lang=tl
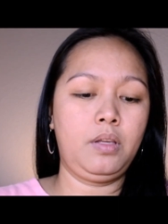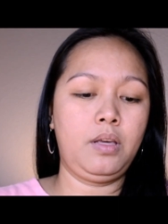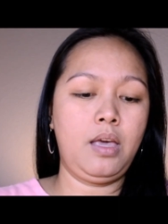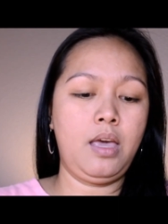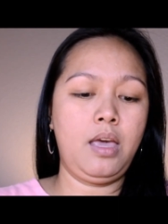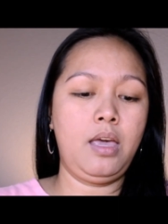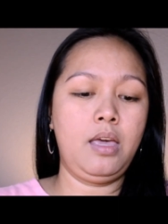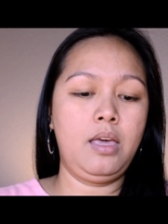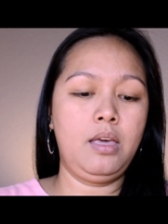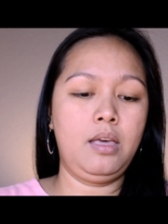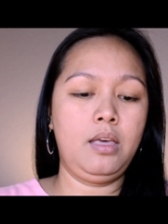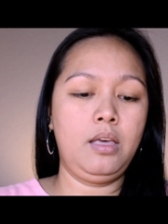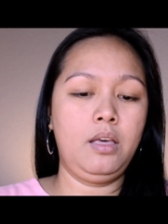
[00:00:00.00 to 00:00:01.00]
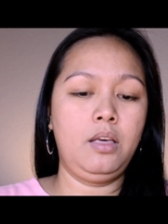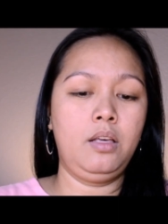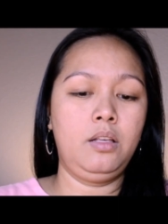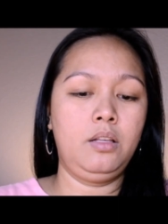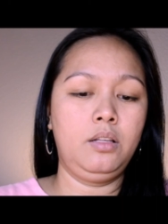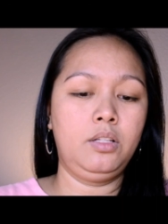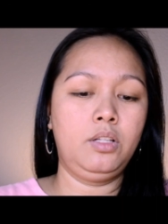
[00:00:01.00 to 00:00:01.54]
Okay.
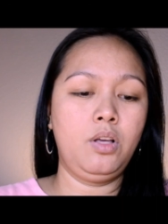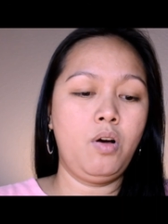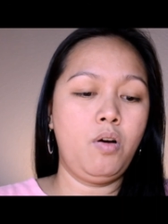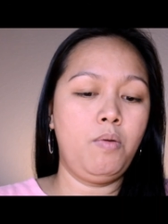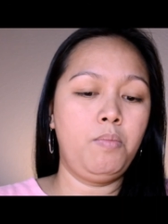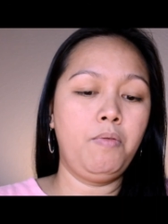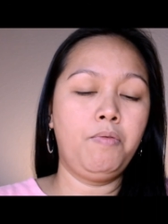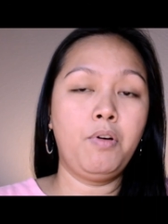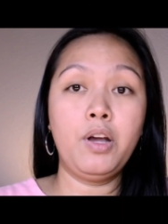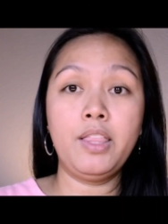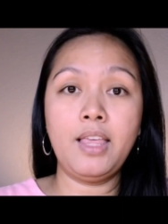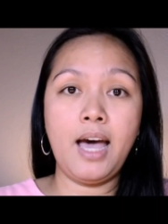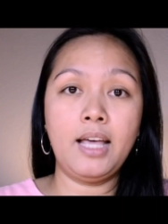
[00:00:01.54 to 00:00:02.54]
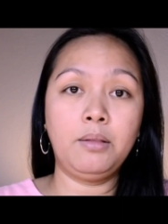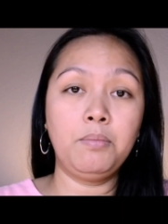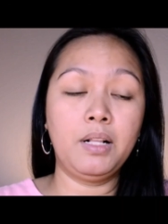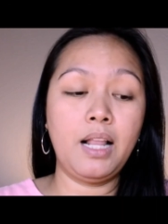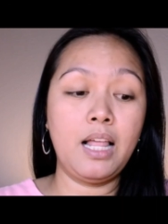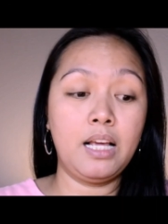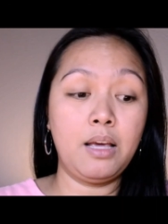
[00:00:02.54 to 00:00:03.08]
So, before that,
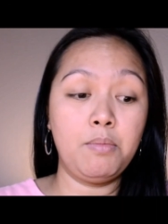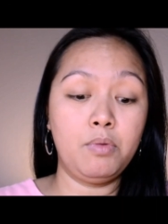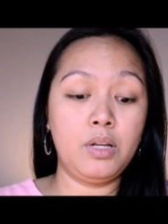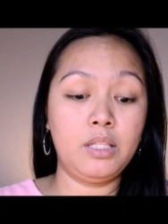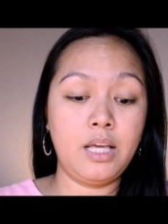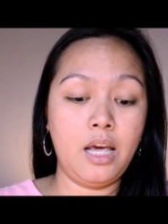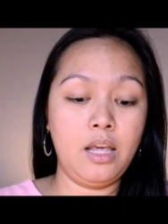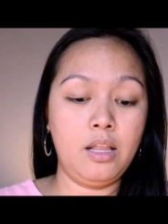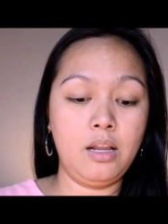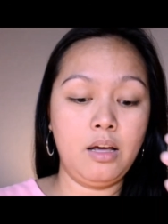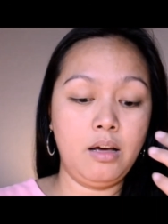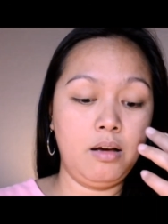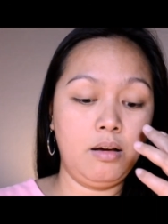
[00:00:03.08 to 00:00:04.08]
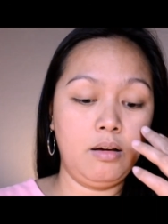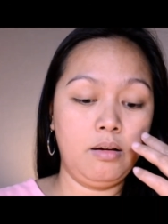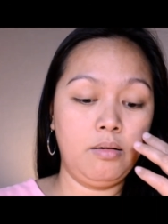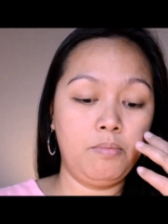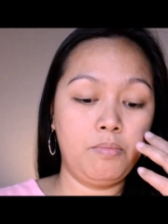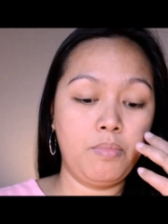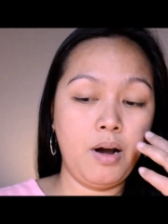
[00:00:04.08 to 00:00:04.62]
maglalagay muna tayo
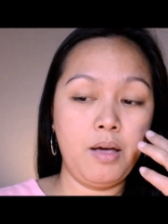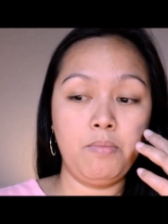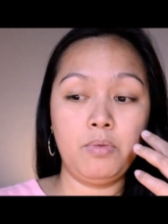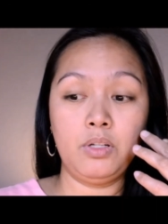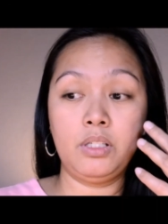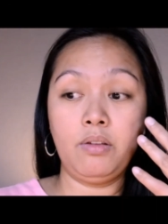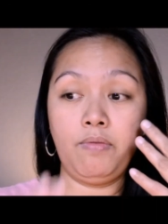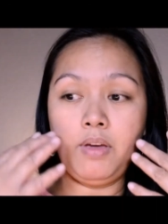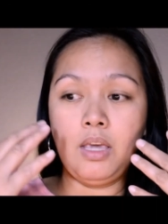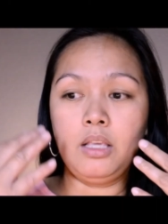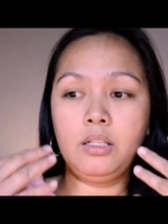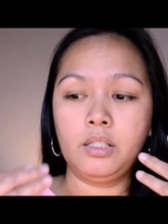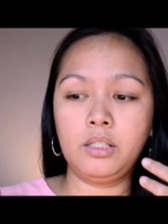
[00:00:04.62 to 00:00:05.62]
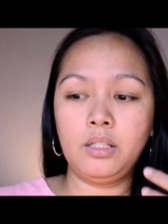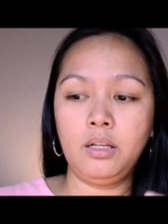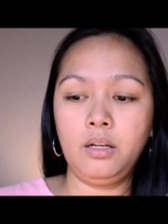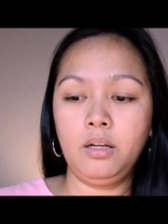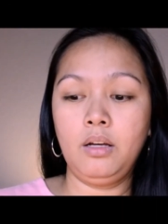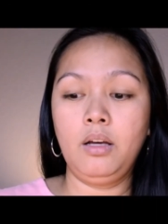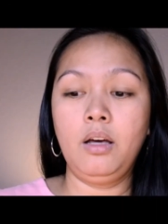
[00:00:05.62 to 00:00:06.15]
ng primer sa face.
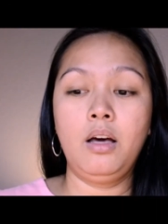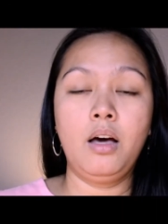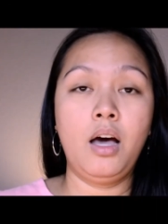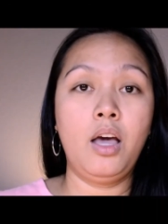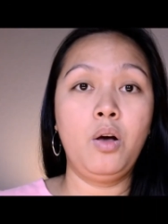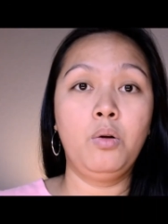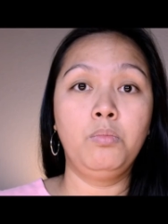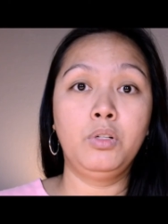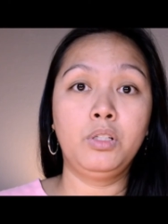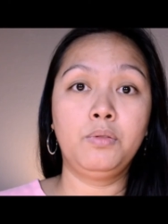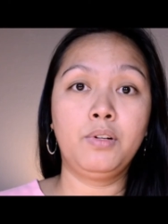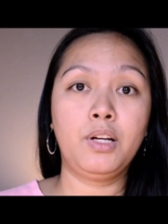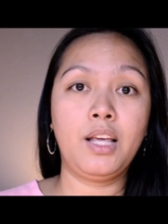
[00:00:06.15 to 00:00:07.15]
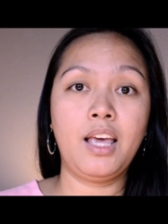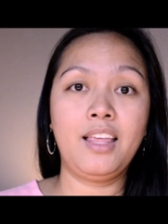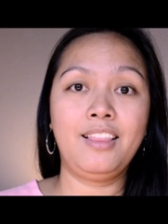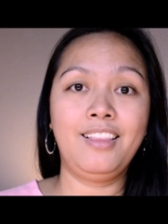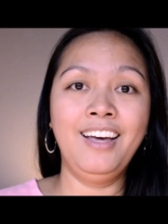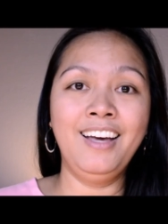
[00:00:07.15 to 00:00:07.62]
I almost forget.